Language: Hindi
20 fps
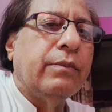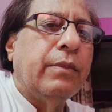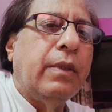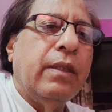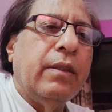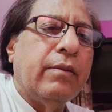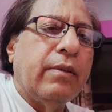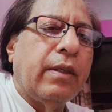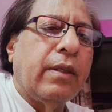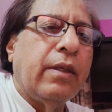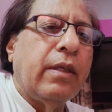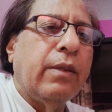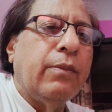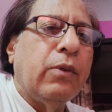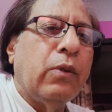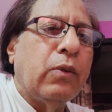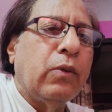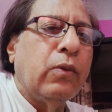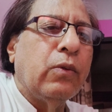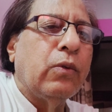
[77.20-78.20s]
बड़ी संख्या
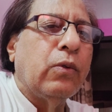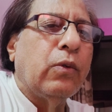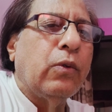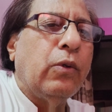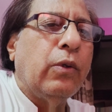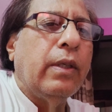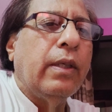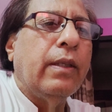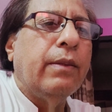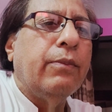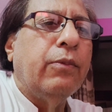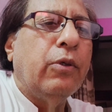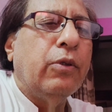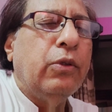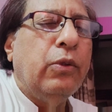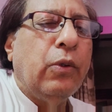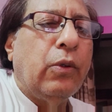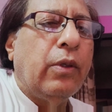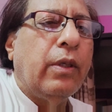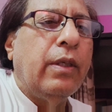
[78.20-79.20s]
में लोगों को खोया है
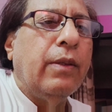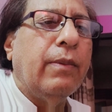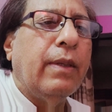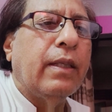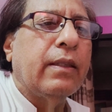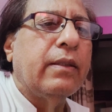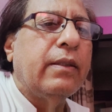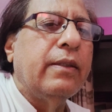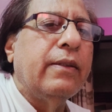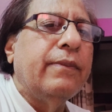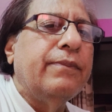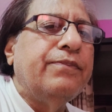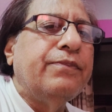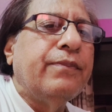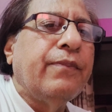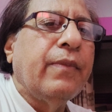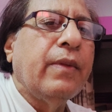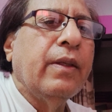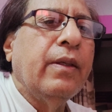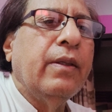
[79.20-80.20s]
बहुत दुख की बात
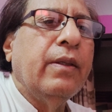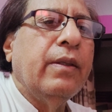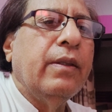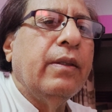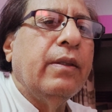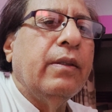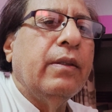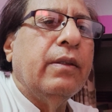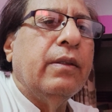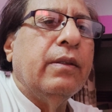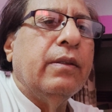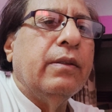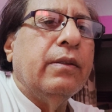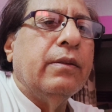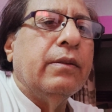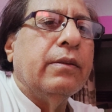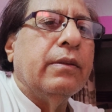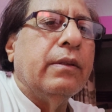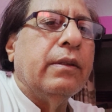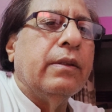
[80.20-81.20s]

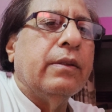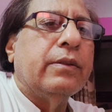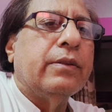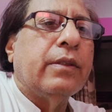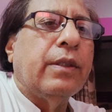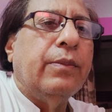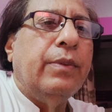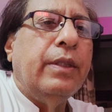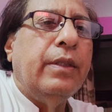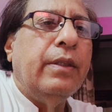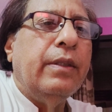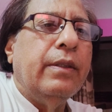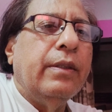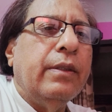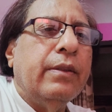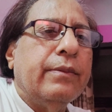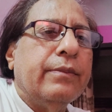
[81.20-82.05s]
है सभी